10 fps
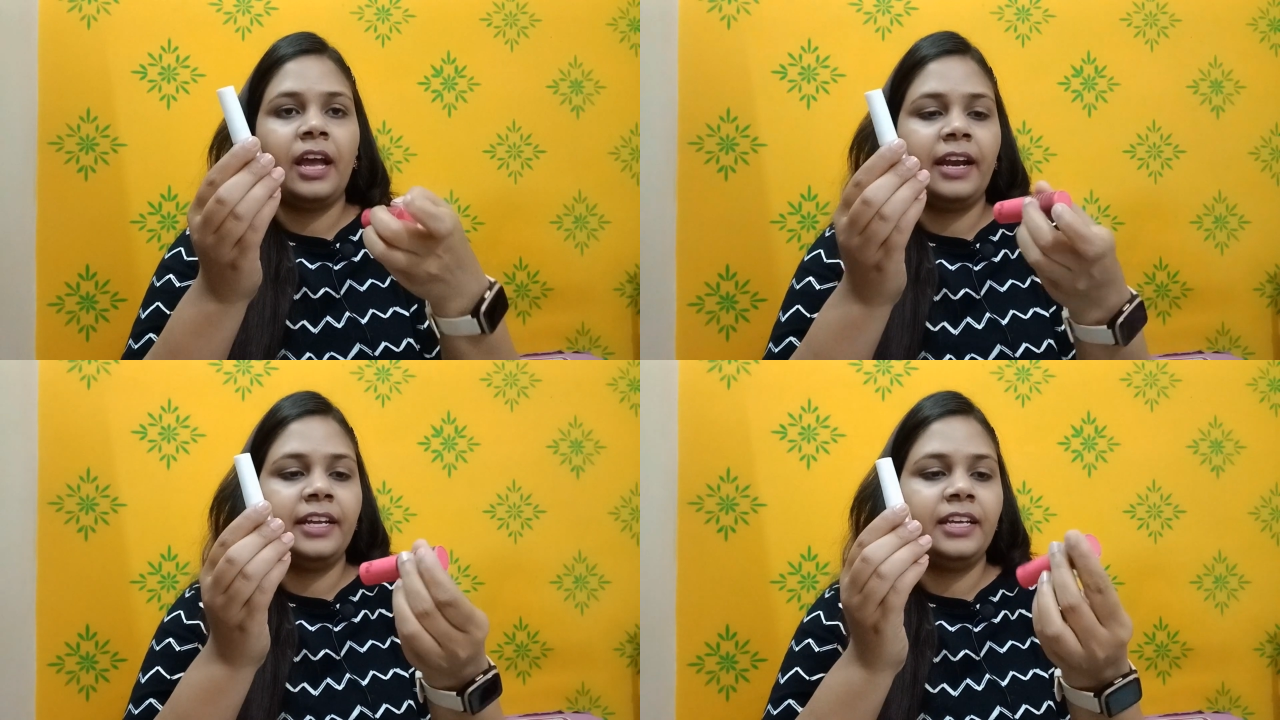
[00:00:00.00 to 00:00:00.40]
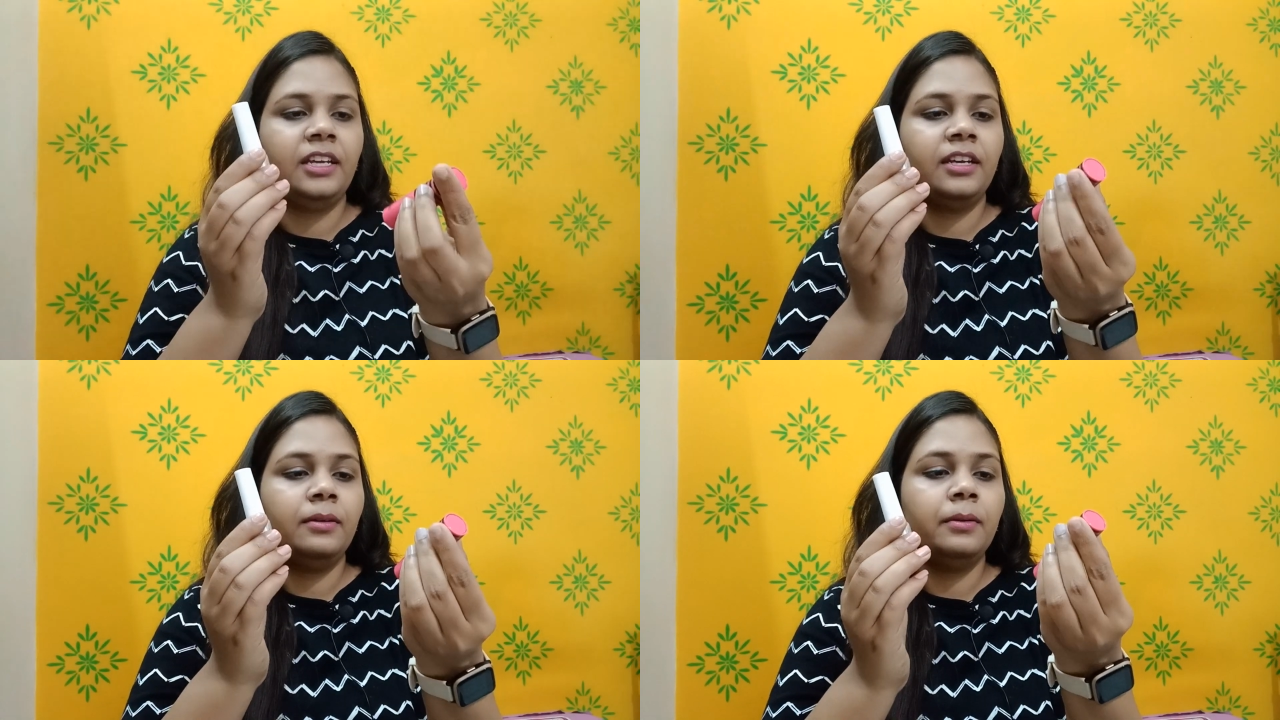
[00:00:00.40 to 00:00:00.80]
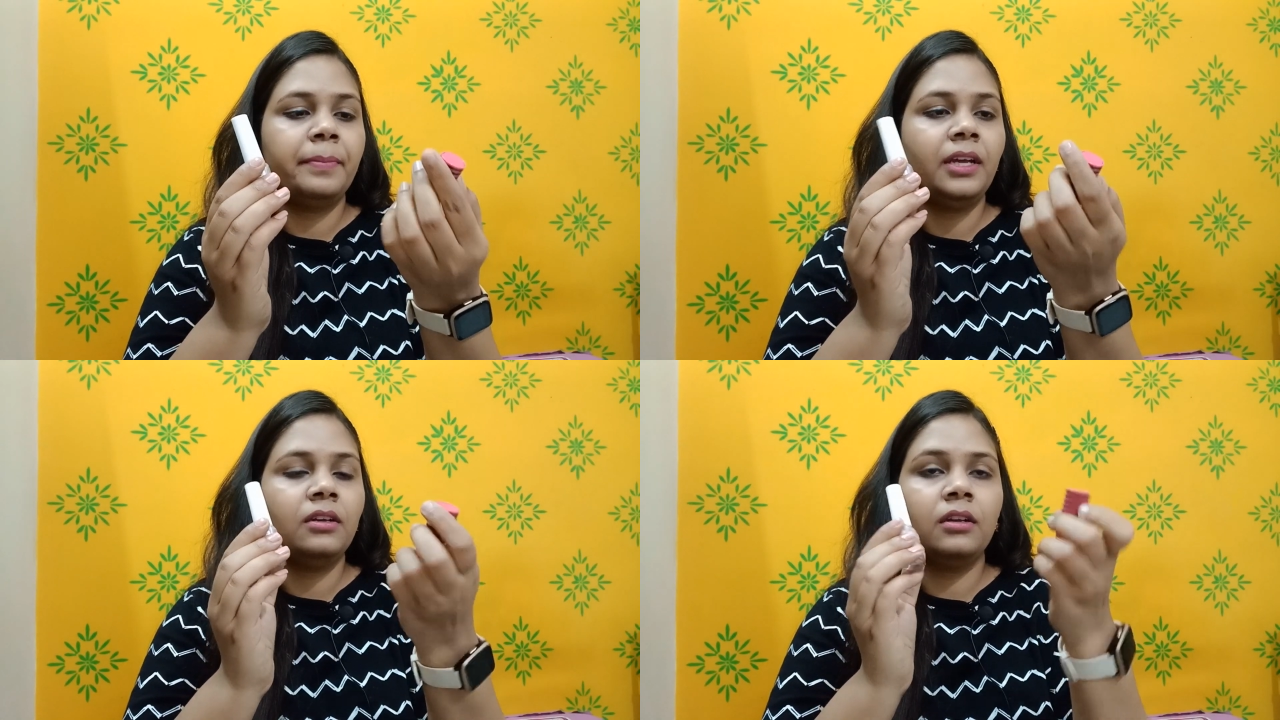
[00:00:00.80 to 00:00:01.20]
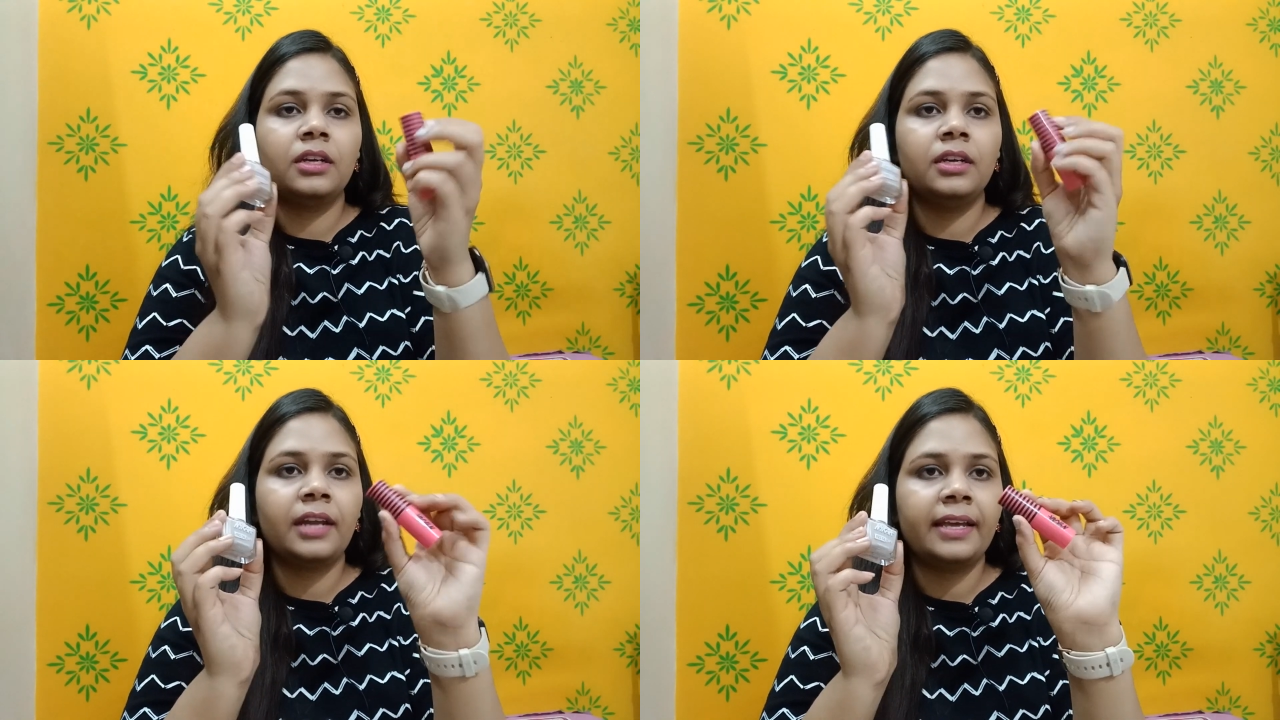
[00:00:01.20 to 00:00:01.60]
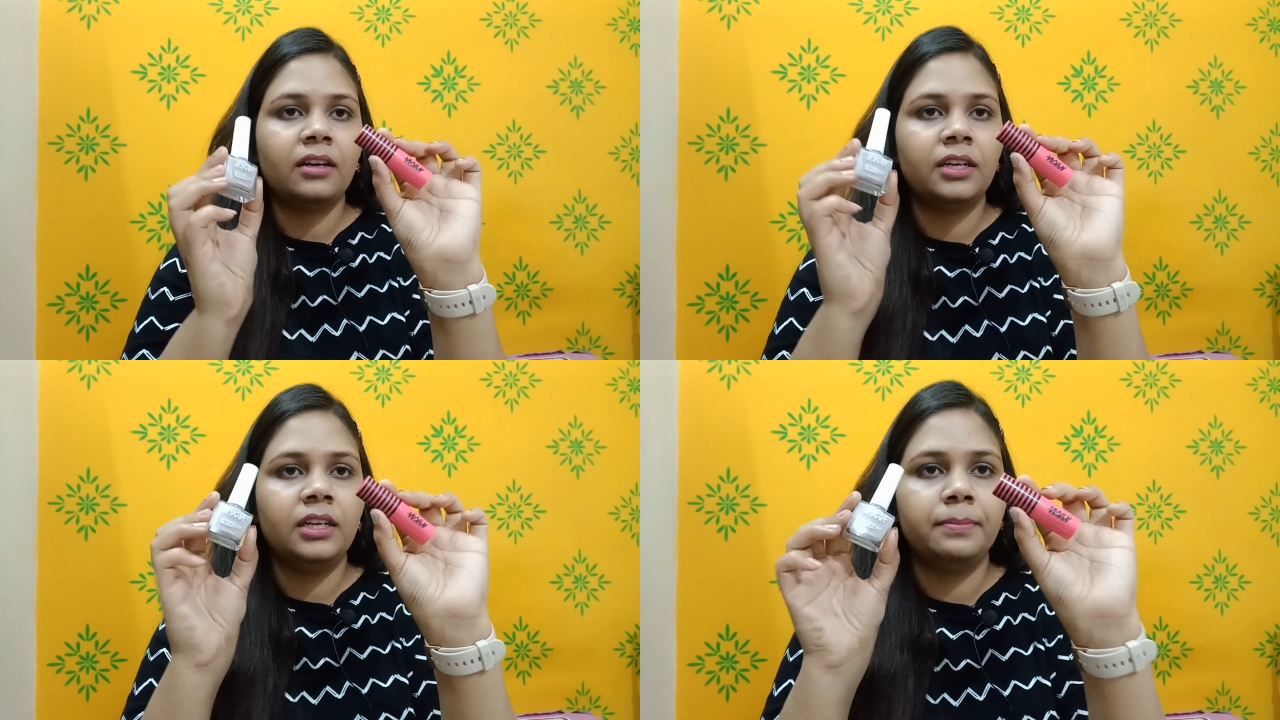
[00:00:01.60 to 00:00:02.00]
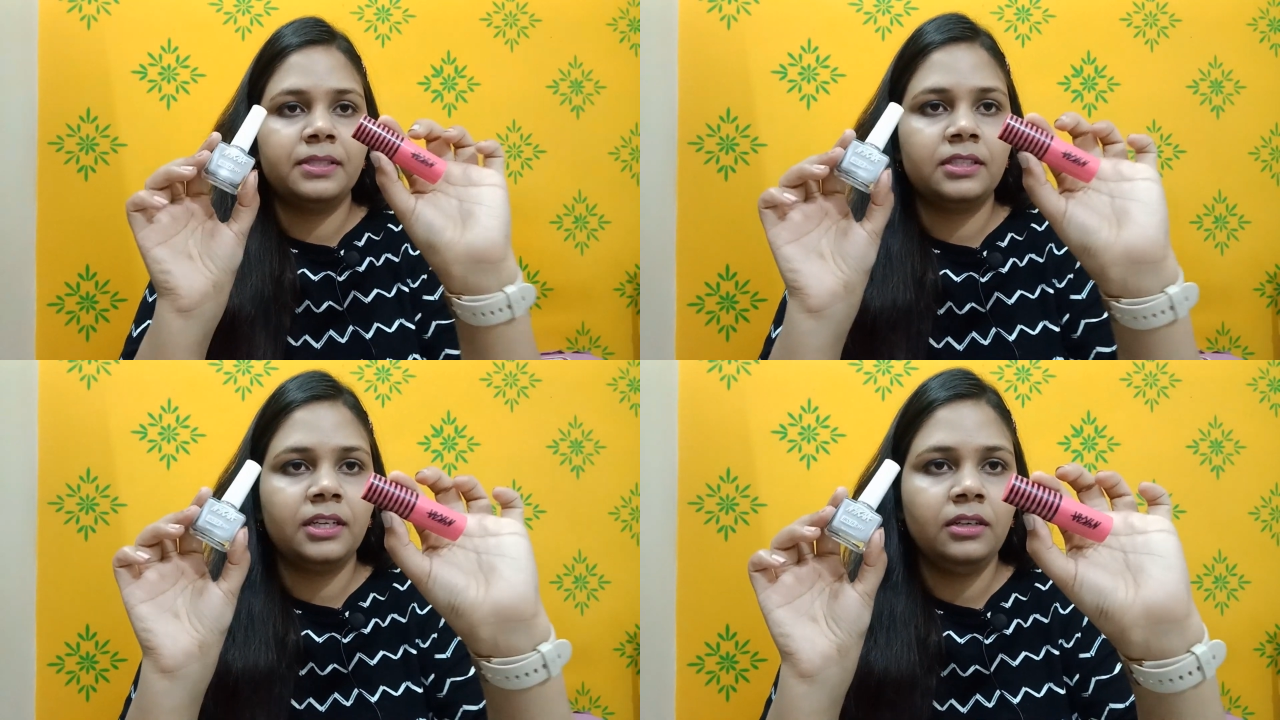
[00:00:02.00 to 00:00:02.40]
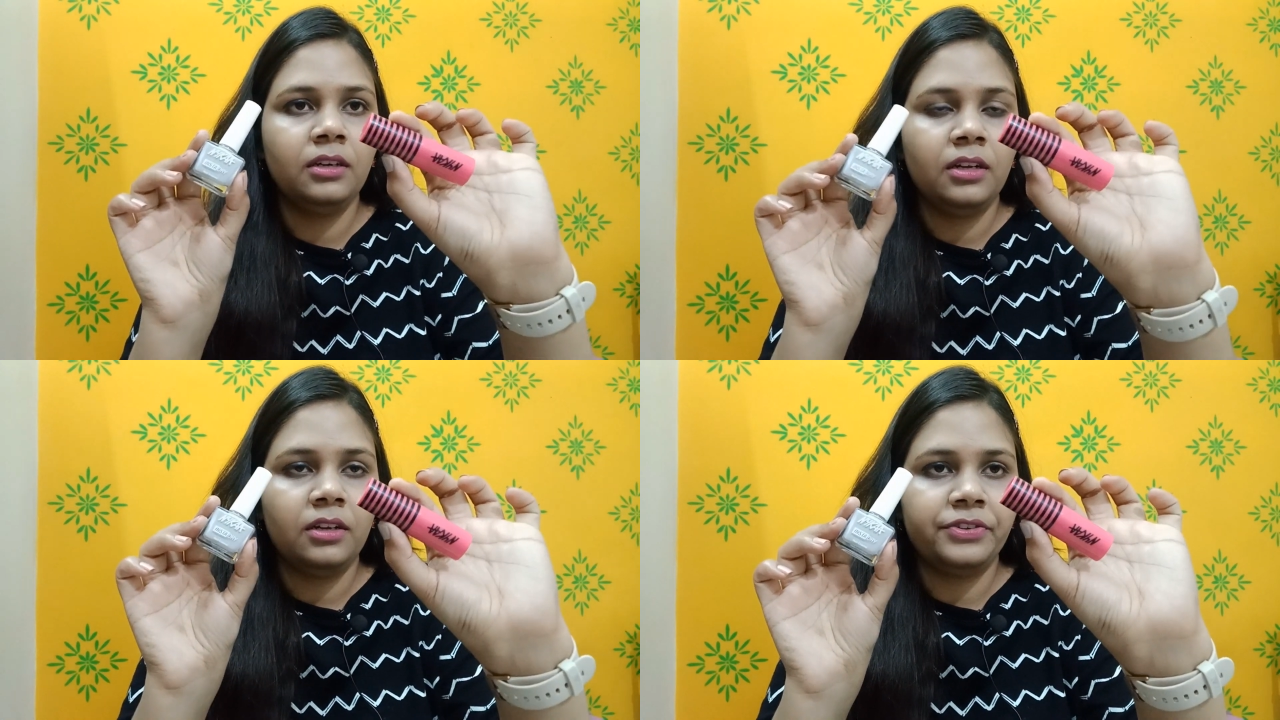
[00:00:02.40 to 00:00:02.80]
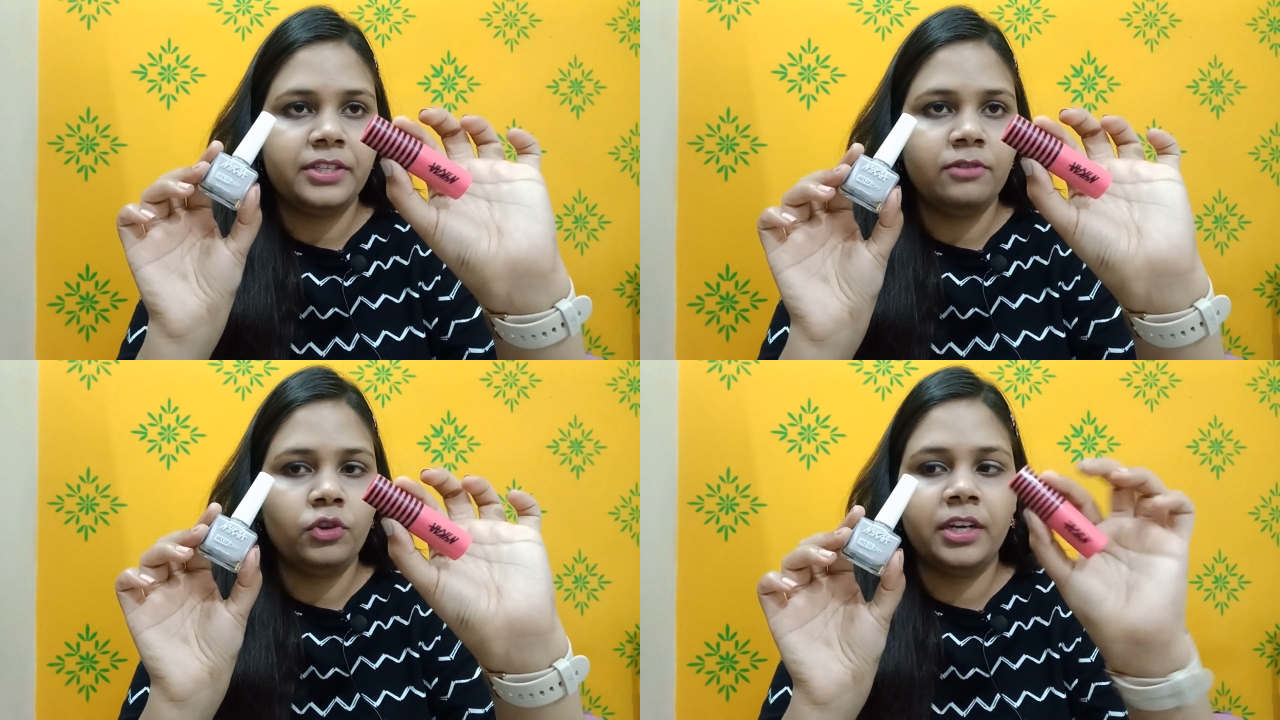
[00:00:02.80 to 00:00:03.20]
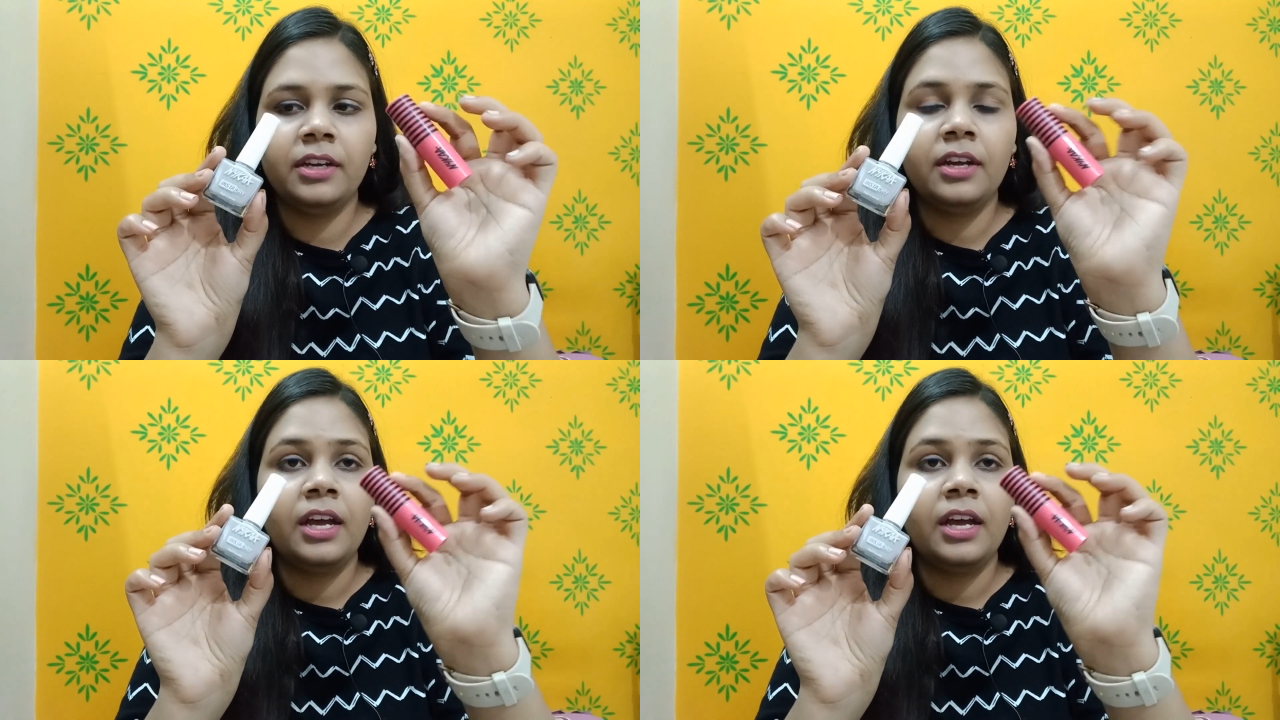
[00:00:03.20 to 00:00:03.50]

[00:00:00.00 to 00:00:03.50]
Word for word: एंड एक ये पिंक कलर की नायका की लिपस्टिक रिसीव हुई है